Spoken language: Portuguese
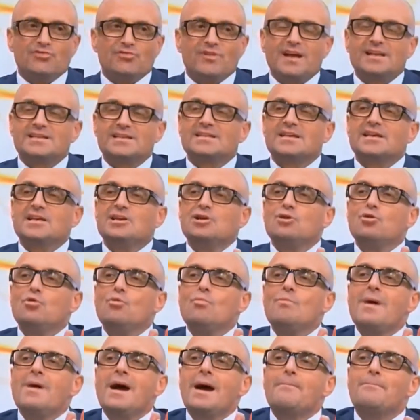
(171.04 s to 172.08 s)
fazem
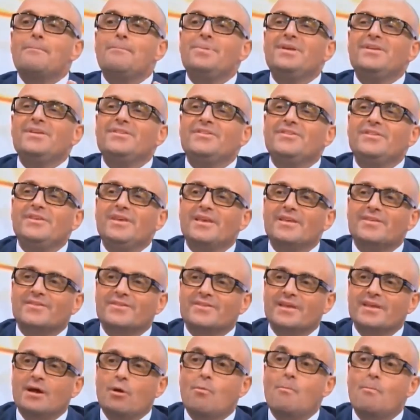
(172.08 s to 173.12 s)
uma
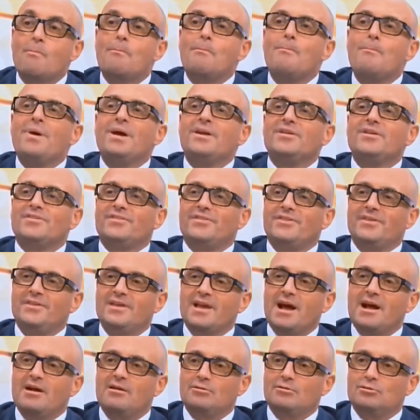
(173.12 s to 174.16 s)
apreciação
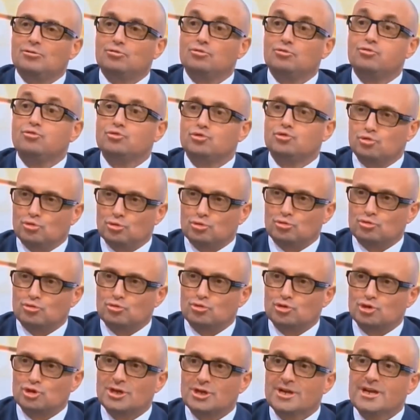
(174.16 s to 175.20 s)
parcial dos
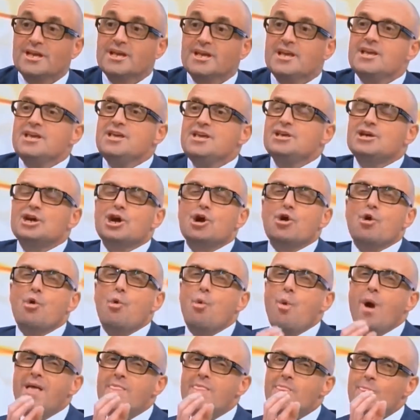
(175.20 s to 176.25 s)
outros. E que
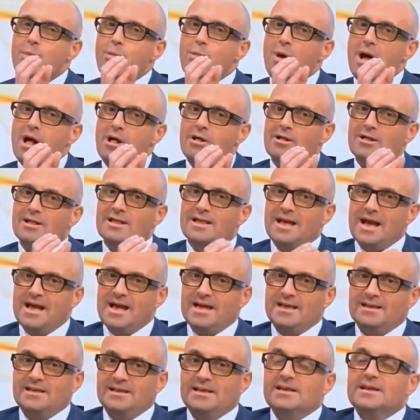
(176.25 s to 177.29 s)
quando
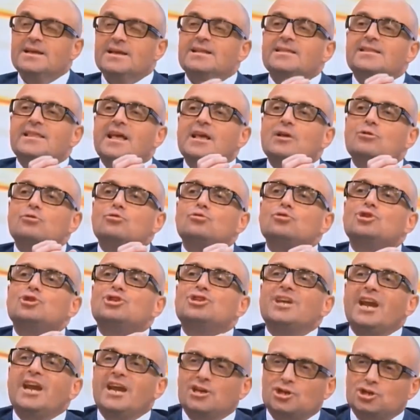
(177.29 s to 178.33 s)
alguém tem um
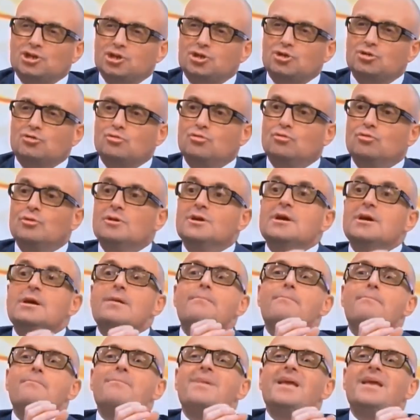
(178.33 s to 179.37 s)
gesto
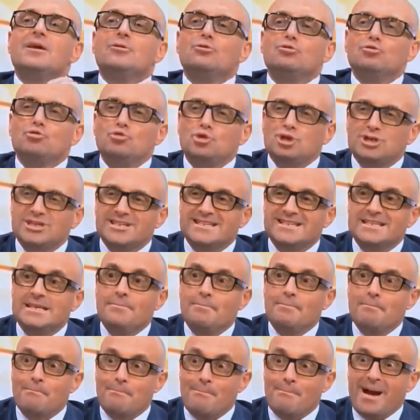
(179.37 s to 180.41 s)
menos
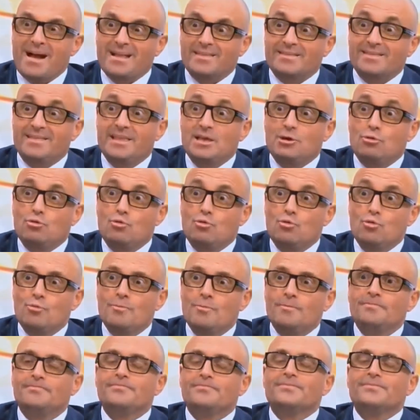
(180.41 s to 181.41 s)
simpático,